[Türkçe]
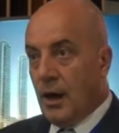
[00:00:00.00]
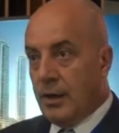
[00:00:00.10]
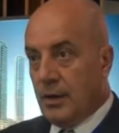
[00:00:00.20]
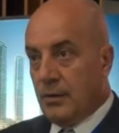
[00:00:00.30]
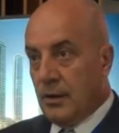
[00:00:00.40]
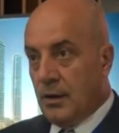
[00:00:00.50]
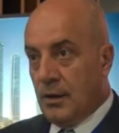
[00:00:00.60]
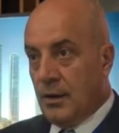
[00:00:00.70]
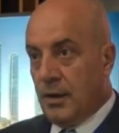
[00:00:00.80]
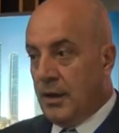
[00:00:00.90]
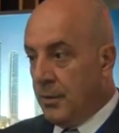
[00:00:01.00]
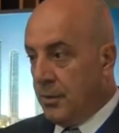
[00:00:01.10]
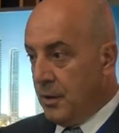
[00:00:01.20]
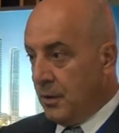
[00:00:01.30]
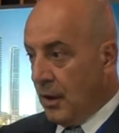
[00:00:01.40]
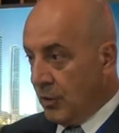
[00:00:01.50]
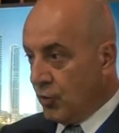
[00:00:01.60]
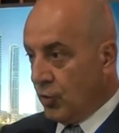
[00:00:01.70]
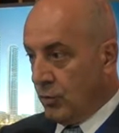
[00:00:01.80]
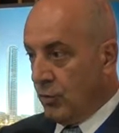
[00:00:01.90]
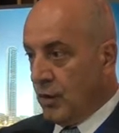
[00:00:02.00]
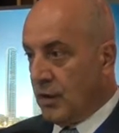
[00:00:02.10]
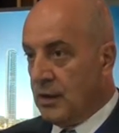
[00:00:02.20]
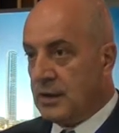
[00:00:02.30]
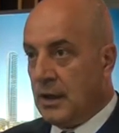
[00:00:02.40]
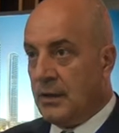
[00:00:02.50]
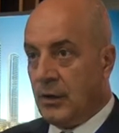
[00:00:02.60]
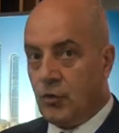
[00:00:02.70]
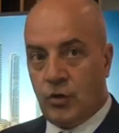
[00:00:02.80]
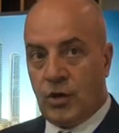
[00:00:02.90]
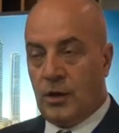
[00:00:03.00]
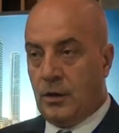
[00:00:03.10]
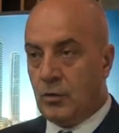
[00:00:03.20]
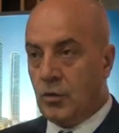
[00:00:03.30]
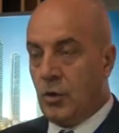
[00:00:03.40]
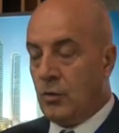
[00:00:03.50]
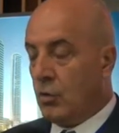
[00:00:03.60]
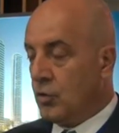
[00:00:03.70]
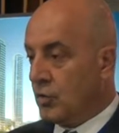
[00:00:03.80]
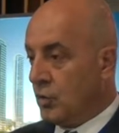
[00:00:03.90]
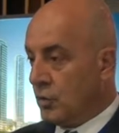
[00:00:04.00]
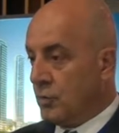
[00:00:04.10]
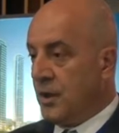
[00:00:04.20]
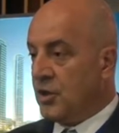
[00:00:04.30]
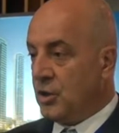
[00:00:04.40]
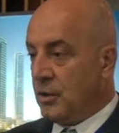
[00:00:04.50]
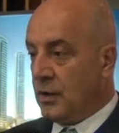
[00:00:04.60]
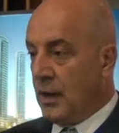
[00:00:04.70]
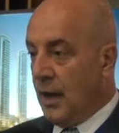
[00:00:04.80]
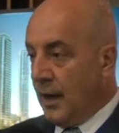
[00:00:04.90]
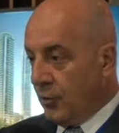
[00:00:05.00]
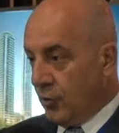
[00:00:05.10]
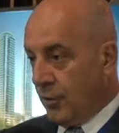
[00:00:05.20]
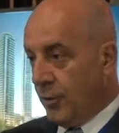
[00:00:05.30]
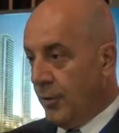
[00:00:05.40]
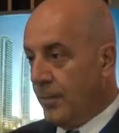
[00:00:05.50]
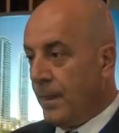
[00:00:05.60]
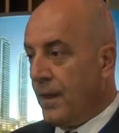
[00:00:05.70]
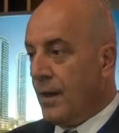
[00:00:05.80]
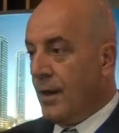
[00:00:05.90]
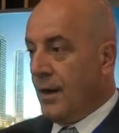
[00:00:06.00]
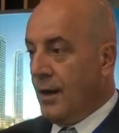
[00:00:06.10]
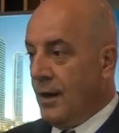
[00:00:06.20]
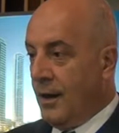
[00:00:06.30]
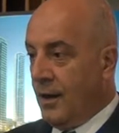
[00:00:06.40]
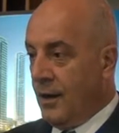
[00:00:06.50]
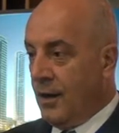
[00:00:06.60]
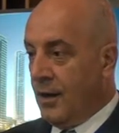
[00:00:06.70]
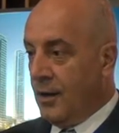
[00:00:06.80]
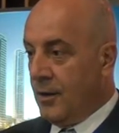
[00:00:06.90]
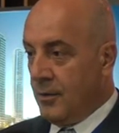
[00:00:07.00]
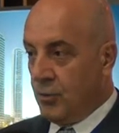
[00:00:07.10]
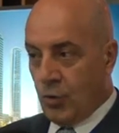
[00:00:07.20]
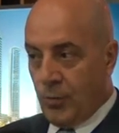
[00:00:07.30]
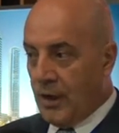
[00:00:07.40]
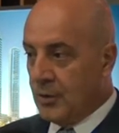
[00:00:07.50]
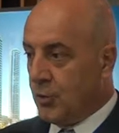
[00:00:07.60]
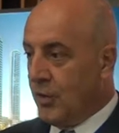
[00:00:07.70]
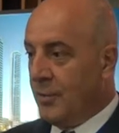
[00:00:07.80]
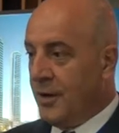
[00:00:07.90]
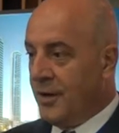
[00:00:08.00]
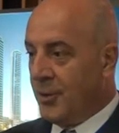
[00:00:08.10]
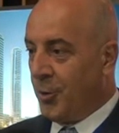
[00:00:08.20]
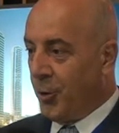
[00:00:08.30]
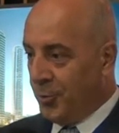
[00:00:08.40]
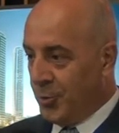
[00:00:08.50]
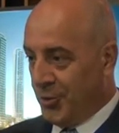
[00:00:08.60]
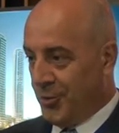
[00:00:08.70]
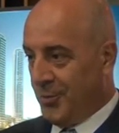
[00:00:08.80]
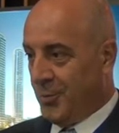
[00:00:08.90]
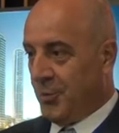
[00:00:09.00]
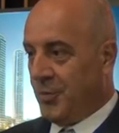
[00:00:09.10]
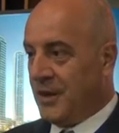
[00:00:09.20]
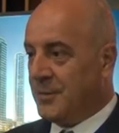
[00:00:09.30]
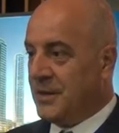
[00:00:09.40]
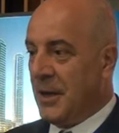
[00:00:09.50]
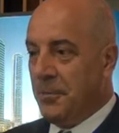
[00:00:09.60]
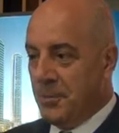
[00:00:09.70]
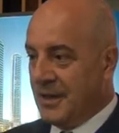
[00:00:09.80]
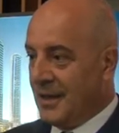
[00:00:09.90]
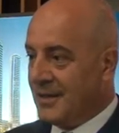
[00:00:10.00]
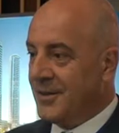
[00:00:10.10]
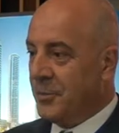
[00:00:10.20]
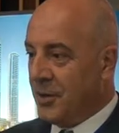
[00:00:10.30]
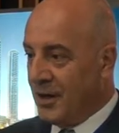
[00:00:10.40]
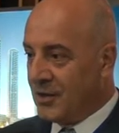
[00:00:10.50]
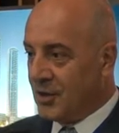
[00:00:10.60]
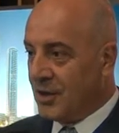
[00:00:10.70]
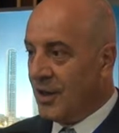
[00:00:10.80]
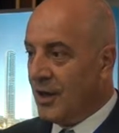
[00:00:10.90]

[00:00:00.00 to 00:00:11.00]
hani e, belli bir yaş grubundaki insanlar Türkiye'nin son 30-35 yılında her türlü e, türbülans dönemlerini görmüş durumdayız. Biz hepimiz aslında birazcık